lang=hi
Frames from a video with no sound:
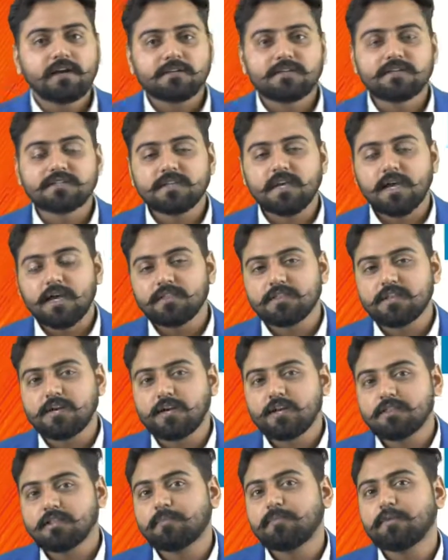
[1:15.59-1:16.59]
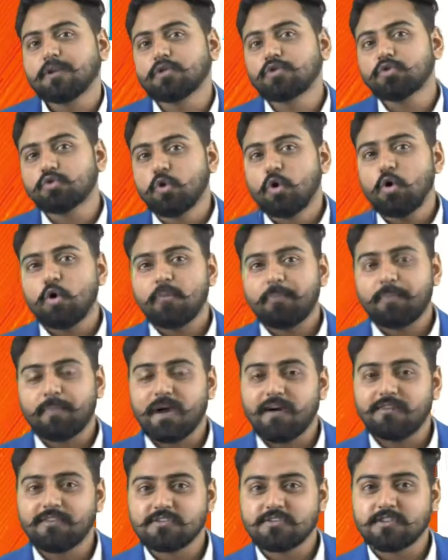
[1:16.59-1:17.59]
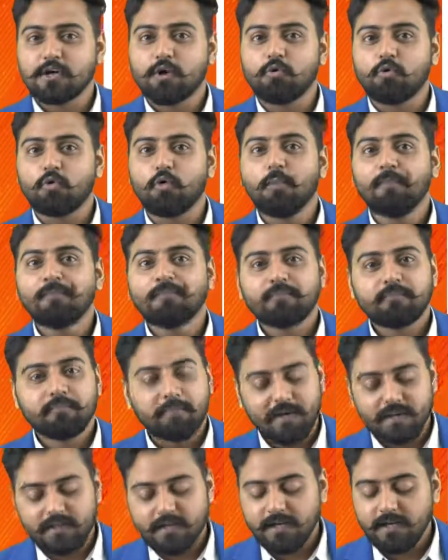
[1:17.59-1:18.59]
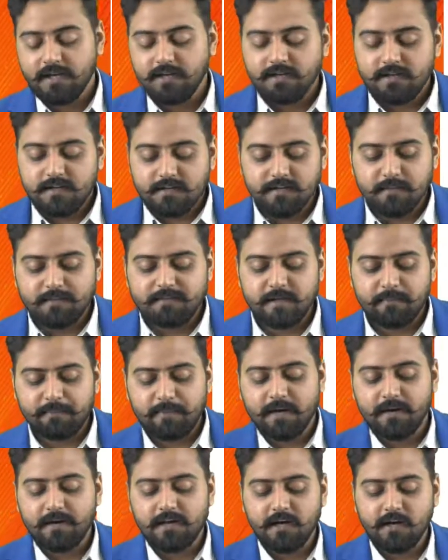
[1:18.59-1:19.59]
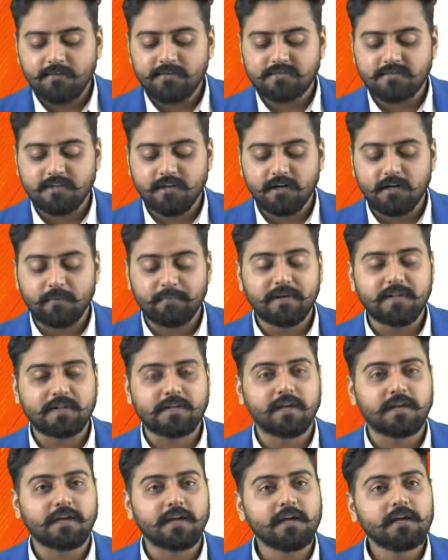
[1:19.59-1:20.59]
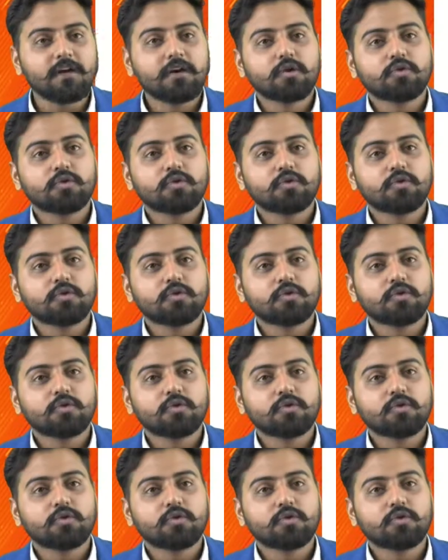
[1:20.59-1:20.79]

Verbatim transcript: जिसके अंतर्गत अपने दो प्रावस्थाओं को पढ़ते हैं सबसे पहली अवस्था अगर अपने देखें